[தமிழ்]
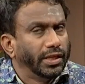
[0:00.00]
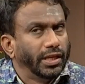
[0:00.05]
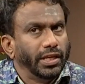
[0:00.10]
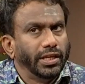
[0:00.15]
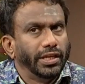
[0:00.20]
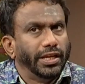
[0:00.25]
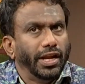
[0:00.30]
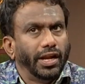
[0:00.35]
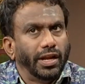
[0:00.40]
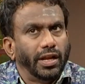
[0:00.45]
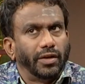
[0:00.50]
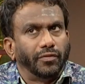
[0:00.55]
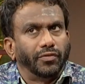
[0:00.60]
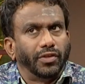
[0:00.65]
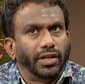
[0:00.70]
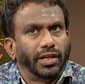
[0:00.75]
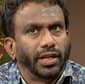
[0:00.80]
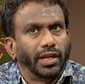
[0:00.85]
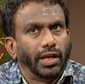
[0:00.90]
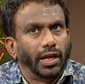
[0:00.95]
சி எண்ட்
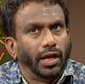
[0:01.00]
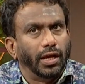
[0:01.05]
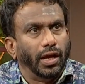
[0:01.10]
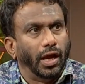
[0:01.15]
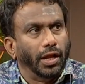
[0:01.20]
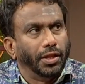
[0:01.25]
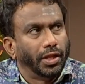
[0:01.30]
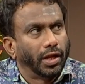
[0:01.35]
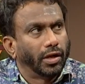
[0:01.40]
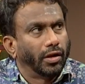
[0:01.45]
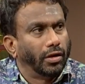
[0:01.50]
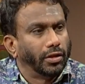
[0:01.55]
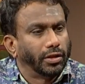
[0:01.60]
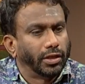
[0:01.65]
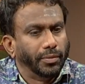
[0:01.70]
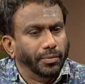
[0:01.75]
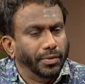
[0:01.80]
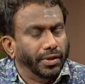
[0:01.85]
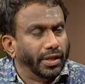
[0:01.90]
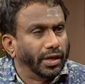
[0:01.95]
ஆஃப் த டே அந்த
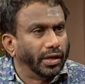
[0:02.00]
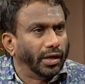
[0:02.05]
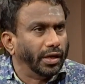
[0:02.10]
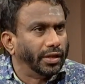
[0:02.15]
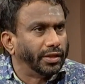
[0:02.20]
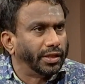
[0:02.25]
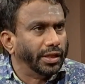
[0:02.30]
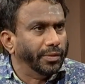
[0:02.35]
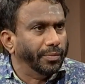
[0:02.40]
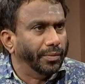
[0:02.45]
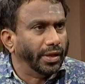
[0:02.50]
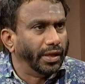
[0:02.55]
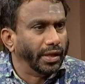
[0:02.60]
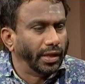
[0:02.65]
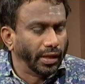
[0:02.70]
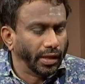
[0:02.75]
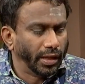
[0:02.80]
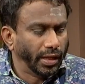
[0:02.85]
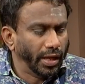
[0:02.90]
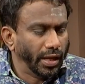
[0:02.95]
காலத்துலேயும் இந்த காலத்துலேயுமே
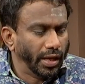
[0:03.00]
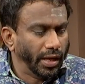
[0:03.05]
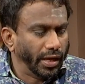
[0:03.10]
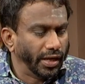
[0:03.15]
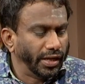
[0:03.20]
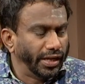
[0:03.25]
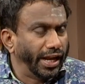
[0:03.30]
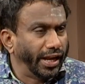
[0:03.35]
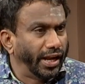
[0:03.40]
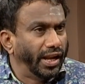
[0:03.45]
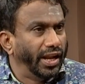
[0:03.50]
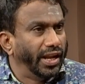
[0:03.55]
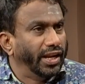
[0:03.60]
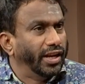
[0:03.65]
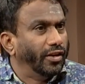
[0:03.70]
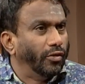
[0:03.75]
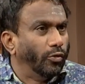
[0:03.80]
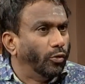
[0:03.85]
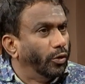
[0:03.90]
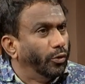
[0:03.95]

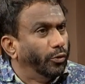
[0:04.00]
டெட்லைன்னு